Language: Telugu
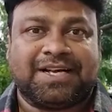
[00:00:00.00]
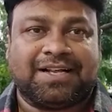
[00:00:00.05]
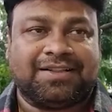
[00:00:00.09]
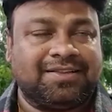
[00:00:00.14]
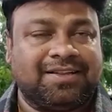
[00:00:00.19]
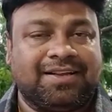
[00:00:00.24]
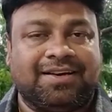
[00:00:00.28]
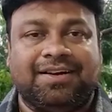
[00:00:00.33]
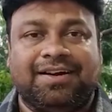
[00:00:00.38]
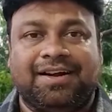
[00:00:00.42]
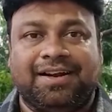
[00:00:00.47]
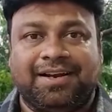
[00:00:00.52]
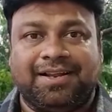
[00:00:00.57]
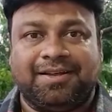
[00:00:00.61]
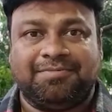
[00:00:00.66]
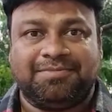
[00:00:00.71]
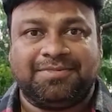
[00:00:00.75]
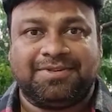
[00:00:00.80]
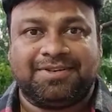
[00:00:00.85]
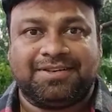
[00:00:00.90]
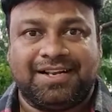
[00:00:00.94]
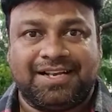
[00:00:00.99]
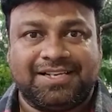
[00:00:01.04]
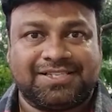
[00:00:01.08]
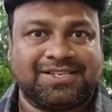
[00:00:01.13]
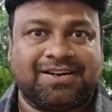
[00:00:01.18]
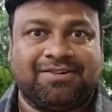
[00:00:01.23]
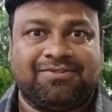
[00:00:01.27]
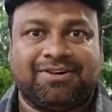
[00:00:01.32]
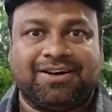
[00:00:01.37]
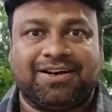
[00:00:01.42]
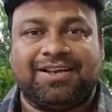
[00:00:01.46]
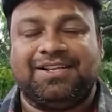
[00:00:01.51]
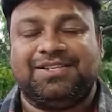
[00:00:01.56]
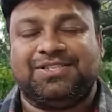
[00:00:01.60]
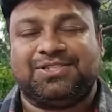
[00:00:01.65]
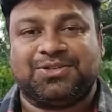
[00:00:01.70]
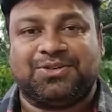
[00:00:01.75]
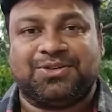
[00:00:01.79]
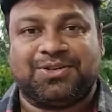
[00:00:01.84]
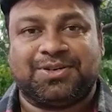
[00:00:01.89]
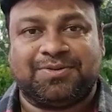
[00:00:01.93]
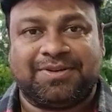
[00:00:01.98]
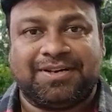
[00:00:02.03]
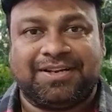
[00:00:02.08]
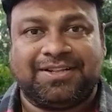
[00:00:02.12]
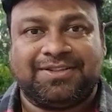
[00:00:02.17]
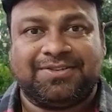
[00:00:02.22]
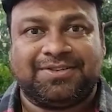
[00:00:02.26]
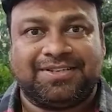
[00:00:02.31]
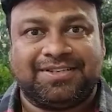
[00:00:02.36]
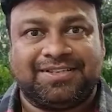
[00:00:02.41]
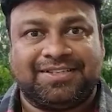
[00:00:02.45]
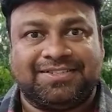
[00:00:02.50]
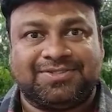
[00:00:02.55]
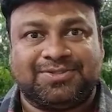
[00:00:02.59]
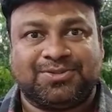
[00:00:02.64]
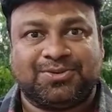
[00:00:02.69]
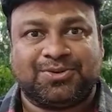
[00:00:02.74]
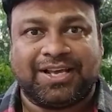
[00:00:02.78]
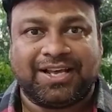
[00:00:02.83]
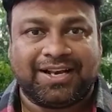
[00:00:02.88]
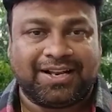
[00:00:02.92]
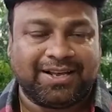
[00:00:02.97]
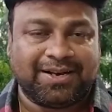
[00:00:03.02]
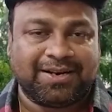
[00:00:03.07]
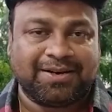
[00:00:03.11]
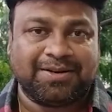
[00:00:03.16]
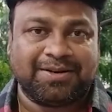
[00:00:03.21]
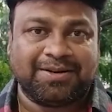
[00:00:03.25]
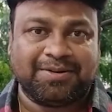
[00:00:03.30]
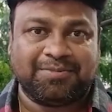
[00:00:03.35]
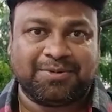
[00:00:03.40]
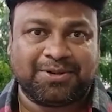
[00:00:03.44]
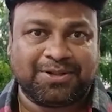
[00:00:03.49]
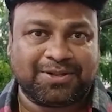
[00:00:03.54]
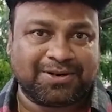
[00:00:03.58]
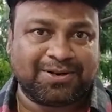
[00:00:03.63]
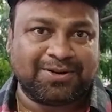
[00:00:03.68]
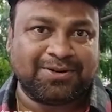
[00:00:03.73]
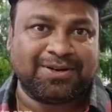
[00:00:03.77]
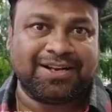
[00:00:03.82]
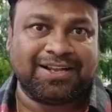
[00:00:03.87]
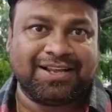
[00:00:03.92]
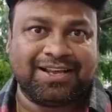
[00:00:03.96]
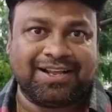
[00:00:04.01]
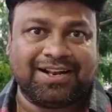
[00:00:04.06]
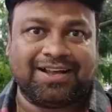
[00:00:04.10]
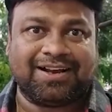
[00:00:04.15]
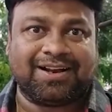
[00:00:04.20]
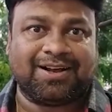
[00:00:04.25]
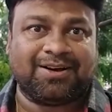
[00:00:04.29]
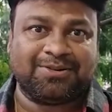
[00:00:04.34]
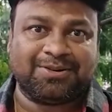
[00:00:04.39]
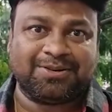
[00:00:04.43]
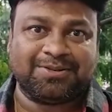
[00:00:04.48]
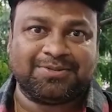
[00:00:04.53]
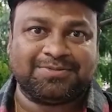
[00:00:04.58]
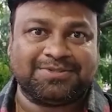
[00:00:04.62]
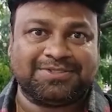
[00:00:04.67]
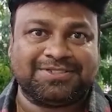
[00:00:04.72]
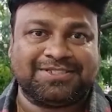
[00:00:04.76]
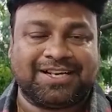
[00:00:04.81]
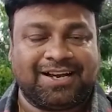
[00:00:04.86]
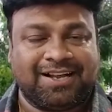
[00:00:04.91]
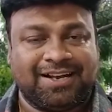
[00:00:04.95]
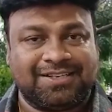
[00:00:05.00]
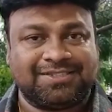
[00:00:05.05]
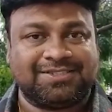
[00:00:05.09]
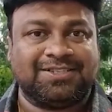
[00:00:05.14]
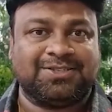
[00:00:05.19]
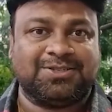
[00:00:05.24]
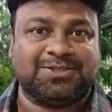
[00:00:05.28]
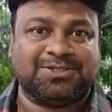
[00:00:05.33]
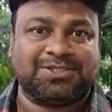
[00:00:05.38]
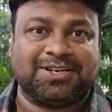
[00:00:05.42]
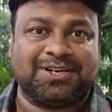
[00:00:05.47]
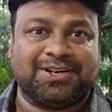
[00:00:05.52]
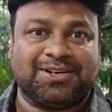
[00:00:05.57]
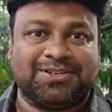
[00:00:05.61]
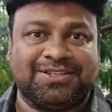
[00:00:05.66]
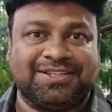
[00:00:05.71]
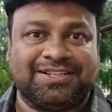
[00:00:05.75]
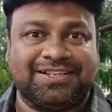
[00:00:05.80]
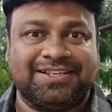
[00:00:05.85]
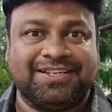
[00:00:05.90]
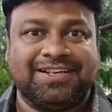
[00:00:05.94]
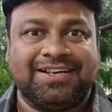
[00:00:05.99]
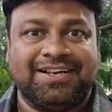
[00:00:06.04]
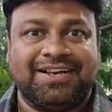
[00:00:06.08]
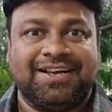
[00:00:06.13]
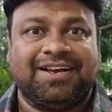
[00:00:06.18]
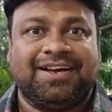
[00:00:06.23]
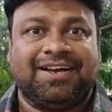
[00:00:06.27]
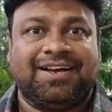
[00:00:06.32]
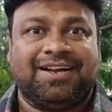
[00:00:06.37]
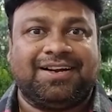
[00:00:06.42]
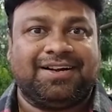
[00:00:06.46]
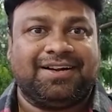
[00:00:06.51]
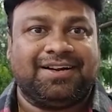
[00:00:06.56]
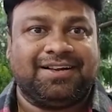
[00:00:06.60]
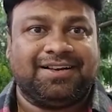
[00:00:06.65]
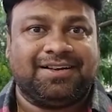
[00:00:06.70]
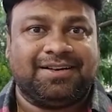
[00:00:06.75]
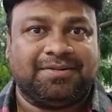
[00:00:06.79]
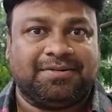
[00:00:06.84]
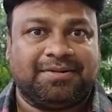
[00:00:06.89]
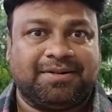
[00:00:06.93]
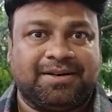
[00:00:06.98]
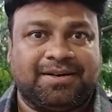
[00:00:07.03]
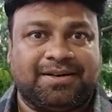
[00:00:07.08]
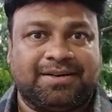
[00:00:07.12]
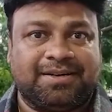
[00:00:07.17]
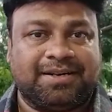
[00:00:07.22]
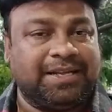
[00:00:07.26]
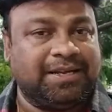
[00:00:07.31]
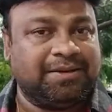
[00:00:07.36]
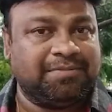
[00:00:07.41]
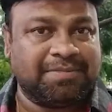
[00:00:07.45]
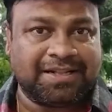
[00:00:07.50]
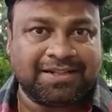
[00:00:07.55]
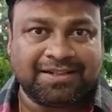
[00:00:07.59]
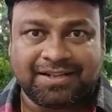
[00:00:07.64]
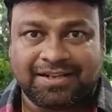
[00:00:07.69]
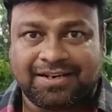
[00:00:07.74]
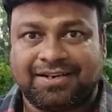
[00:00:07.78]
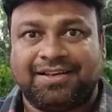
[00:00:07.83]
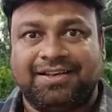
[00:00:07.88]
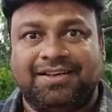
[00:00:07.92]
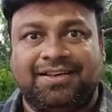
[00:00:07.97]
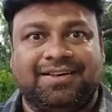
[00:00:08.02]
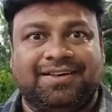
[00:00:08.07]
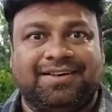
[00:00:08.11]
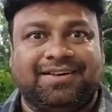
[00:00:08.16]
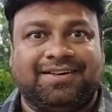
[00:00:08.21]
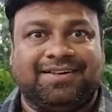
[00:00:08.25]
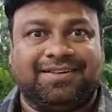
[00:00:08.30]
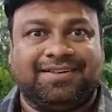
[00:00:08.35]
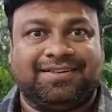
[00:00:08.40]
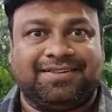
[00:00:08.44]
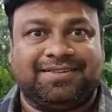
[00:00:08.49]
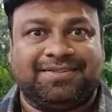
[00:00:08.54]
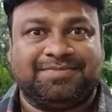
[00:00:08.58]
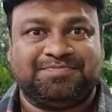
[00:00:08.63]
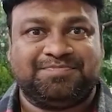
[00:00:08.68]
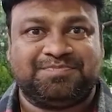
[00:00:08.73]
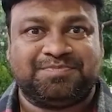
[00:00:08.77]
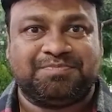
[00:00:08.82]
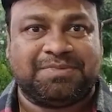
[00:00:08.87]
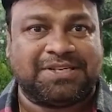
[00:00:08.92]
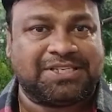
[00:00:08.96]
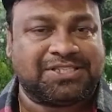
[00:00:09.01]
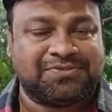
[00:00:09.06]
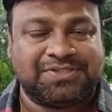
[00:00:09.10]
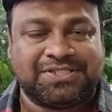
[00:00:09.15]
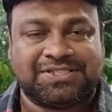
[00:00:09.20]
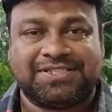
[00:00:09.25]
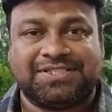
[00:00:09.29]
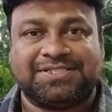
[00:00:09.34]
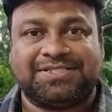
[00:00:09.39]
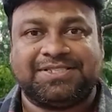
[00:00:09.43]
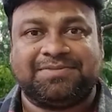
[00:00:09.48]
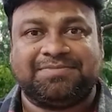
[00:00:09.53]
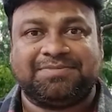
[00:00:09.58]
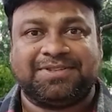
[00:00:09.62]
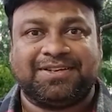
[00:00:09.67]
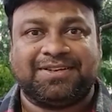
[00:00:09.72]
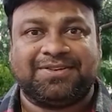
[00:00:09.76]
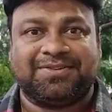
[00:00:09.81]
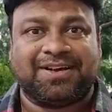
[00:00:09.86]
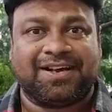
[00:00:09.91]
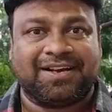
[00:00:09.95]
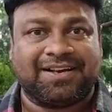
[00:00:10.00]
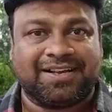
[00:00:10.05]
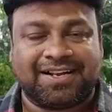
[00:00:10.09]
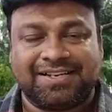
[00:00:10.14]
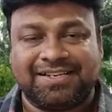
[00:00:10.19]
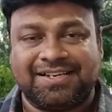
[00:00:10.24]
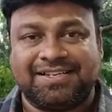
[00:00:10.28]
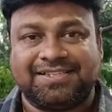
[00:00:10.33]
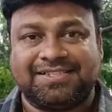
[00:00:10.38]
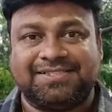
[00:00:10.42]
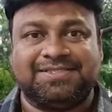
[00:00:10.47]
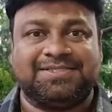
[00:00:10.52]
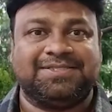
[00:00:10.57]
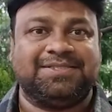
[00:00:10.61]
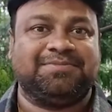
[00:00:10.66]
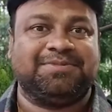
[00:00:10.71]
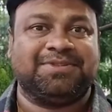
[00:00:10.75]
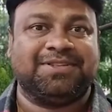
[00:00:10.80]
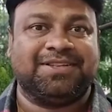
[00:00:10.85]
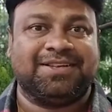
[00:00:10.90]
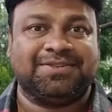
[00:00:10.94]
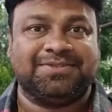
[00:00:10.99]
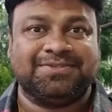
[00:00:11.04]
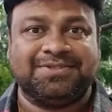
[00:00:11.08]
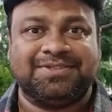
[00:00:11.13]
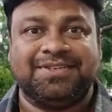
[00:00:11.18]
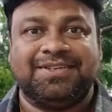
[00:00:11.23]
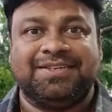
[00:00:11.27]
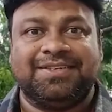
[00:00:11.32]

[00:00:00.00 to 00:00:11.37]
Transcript: అందరి డ్రీమ్ నేషనల్ అవార్డు గెలుచుకోవటం అనేదండి కెరియర్ మొదట్లోనే ఇలా రావటం చాలా సంతోషంగా ఉంది అండ్ టీం అందరికీ బెస్ట్ విషెస్ చెప్తున్నాను కంగ్రాచులేషన్స్ చెప్తున్నాను